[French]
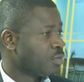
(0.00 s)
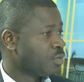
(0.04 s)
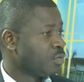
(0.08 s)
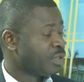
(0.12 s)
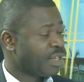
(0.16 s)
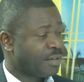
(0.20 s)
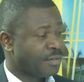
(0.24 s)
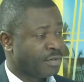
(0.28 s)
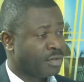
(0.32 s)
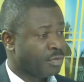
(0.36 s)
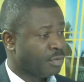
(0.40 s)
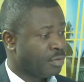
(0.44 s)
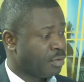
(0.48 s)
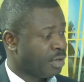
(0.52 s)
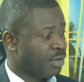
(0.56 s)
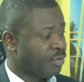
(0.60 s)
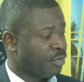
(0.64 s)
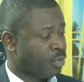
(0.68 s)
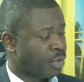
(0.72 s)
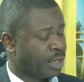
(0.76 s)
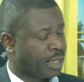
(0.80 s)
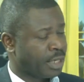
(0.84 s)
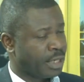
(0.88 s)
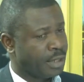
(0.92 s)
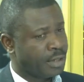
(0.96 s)
Vous avez
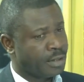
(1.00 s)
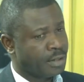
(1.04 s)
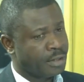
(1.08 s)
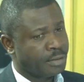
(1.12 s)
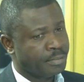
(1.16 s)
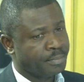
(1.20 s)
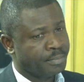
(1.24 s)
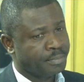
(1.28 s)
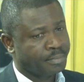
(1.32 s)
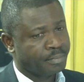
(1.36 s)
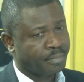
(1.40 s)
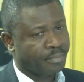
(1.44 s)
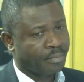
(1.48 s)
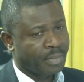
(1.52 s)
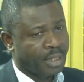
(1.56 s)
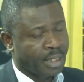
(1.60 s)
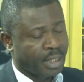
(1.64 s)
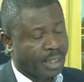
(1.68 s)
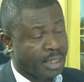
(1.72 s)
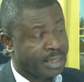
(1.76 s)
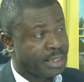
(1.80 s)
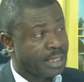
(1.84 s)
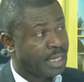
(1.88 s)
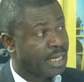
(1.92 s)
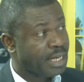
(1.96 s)
évoqué
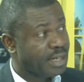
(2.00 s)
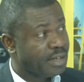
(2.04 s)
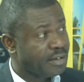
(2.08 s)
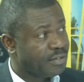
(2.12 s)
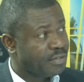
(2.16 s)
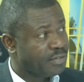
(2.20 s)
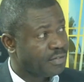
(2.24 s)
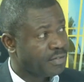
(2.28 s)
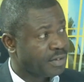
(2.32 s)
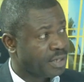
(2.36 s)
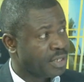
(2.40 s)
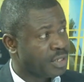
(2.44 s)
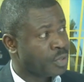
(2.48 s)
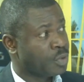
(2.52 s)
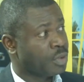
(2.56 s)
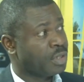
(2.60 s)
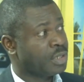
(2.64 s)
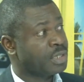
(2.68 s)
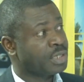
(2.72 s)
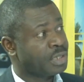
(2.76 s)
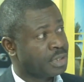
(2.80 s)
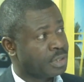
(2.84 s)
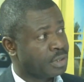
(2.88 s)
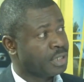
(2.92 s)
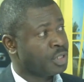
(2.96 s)
les élèves qui sont
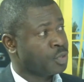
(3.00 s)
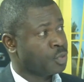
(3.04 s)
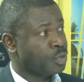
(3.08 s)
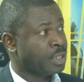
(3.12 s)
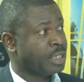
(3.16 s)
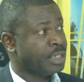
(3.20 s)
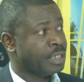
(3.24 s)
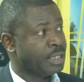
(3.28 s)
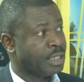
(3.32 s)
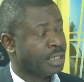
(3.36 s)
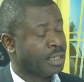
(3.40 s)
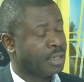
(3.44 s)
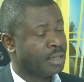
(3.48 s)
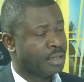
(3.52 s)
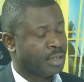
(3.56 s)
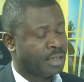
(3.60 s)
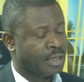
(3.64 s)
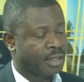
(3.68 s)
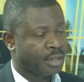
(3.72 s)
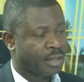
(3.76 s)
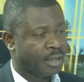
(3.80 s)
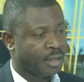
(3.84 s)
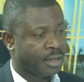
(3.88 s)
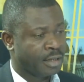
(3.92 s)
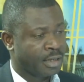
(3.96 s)
en train de soutenir
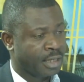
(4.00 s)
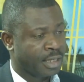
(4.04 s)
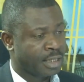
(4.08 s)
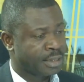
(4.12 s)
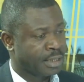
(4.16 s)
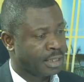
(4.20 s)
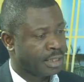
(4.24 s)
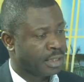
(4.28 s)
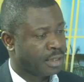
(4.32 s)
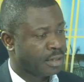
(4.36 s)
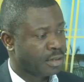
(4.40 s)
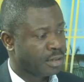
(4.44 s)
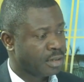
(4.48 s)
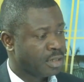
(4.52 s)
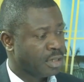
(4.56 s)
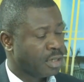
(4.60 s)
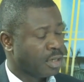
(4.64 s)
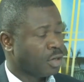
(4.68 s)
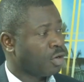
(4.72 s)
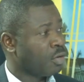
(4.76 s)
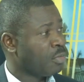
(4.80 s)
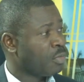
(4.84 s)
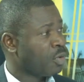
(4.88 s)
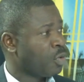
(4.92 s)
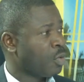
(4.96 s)
leurs, enseignants,
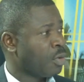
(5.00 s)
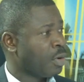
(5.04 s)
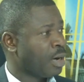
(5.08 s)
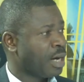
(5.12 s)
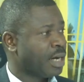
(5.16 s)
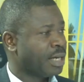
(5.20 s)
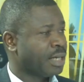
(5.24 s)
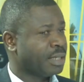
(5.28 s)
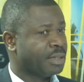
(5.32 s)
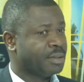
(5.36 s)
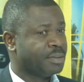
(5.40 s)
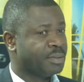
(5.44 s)
comme quoi